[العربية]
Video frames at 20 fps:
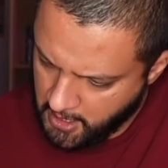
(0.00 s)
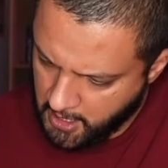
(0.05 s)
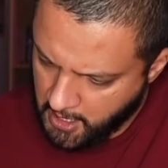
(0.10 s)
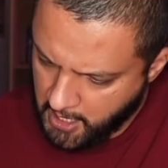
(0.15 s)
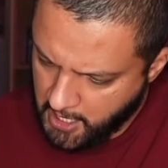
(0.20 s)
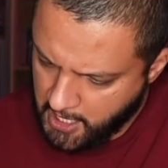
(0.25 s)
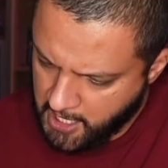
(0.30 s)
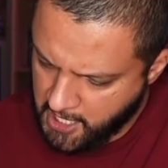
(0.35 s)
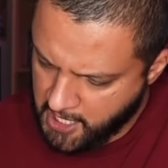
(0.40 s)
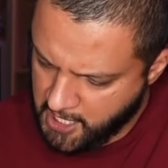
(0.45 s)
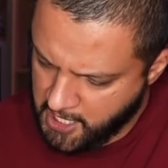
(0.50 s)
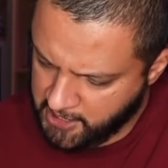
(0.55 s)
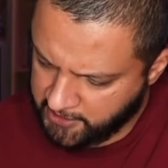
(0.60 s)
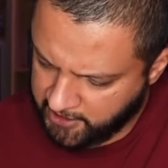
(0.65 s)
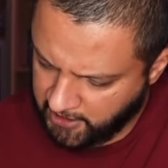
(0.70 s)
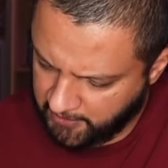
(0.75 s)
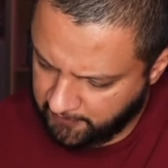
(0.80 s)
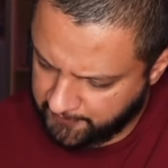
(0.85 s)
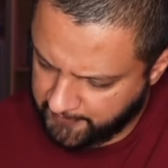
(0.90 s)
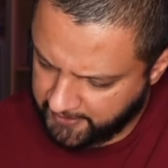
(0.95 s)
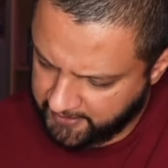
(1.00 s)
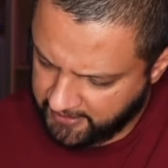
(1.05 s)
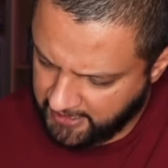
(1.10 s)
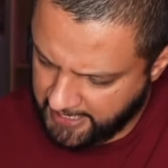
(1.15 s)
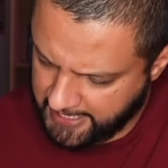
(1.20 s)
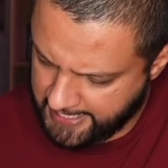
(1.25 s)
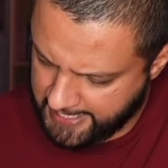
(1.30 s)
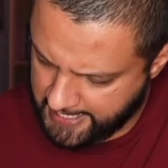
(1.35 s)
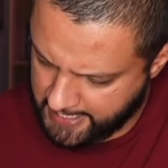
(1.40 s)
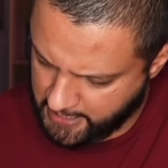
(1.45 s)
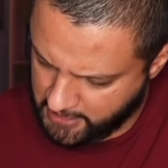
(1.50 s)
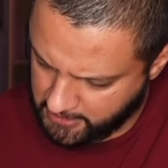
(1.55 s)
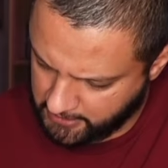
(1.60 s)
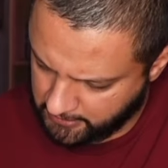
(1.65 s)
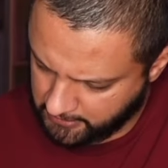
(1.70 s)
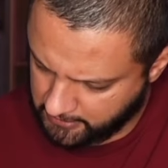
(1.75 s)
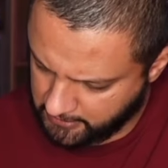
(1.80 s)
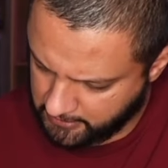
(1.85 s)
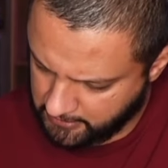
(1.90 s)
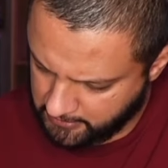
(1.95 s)
اه تاع الفيتاك
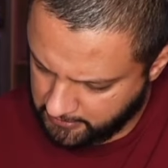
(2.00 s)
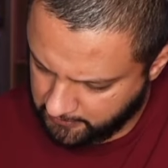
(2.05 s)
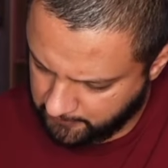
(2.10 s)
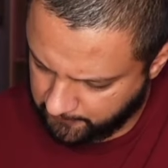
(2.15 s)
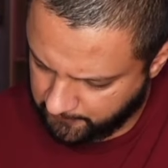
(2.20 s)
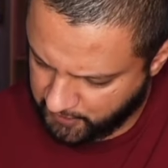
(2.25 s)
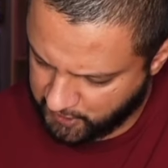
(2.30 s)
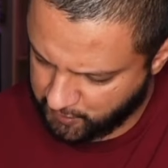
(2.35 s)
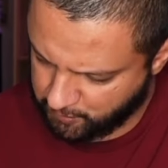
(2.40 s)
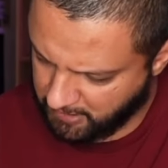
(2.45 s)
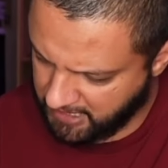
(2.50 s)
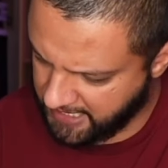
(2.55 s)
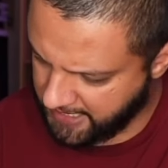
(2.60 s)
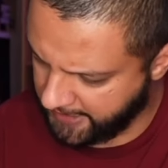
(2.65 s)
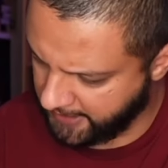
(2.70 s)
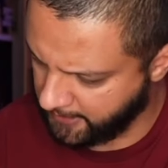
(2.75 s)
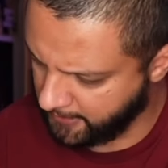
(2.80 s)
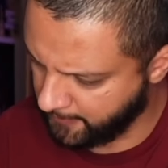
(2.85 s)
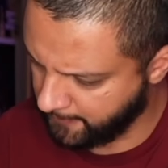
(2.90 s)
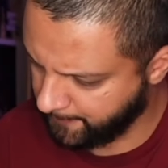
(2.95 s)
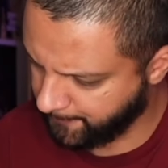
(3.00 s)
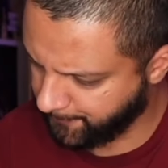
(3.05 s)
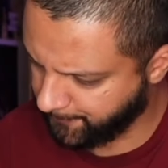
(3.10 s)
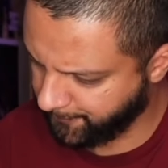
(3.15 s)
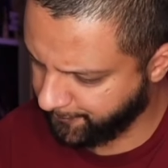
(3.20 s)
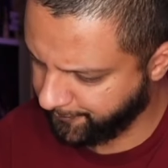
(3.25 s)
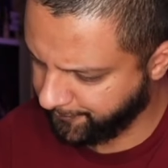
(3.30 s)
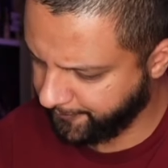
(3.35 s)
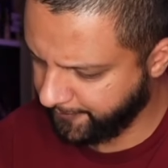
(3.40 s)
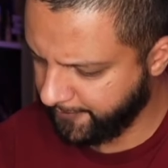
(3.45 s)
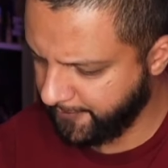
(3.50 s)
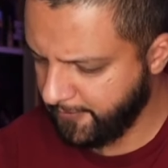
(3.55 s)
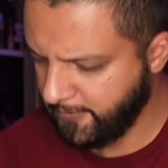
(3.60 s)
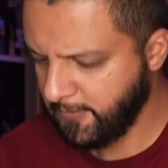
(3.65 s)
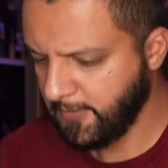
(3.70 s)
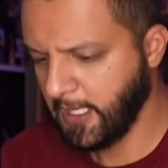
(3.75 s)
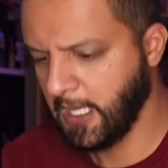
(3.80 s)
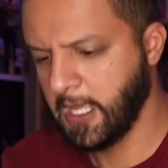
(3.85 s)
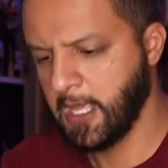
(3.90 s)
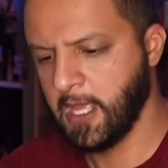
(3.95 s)
في سماي
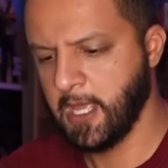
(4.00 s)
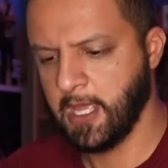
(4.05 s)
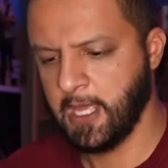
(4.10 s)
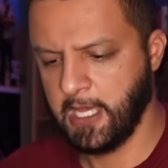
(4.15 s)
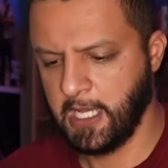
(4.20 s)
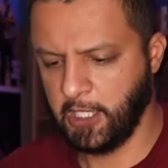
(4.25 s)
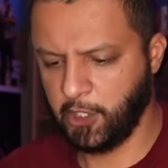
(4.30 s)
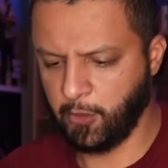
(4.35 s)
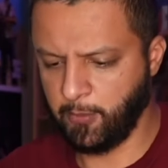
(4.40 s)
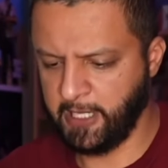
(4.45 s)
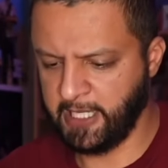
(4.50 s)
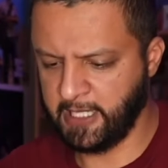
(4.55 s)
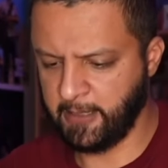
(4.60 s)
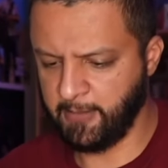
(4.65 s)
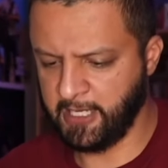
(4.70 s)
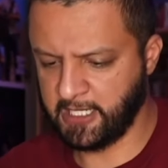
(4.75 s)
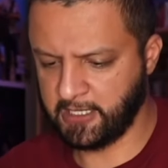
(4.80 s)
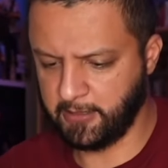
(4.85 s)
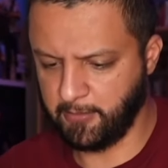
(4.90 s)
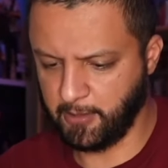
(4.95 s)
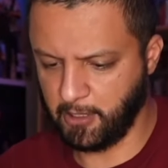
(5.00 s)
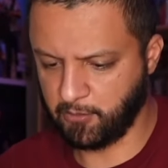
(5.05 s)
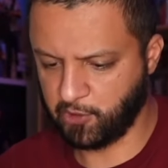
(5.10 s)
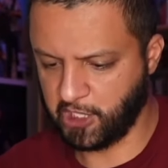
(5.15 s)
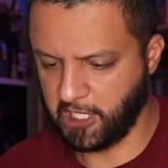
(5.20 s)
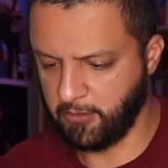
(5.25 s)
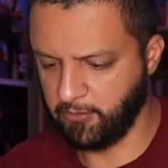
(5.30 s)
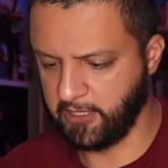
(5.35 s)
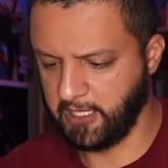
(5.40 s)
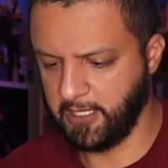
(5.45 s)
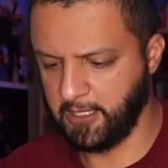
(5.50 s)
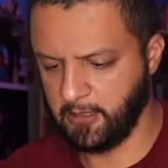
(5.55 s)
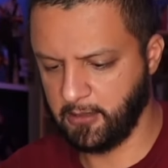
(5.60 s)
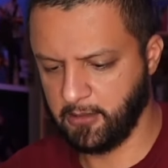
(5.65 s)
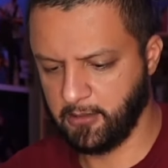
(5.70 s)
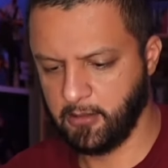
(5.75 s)
هادو ما انا ما نخدمهمش خاوتي